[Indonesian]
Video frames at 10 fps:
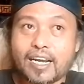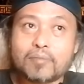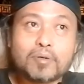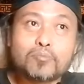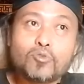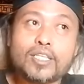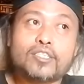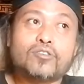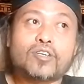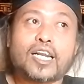yang
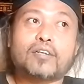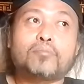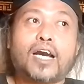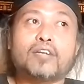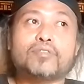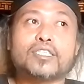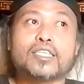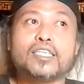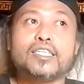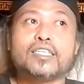membuat Yoklan ya Pak Alwi
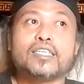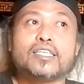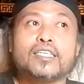sendiri